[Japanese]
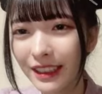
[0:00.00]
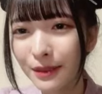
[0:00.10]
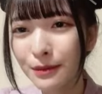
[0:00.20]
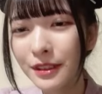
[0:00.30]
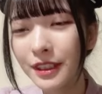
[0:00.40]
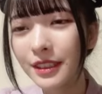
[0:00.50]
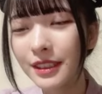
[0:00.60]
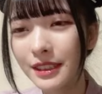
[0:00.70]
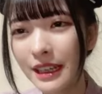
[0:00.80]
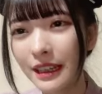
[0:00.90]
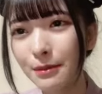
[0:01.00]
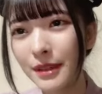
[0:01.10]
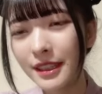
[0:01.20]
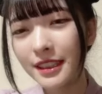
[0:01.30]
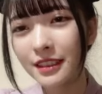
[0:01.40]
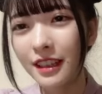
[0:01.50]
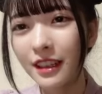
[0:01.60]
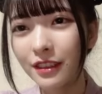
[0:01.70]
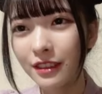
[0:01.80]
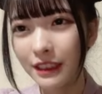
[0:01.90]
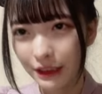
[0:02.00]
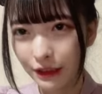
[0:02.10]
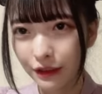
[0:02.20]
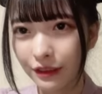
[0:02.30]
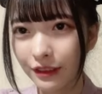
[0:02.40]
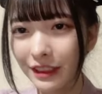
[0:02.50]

もう一つなんか名作があるんですよ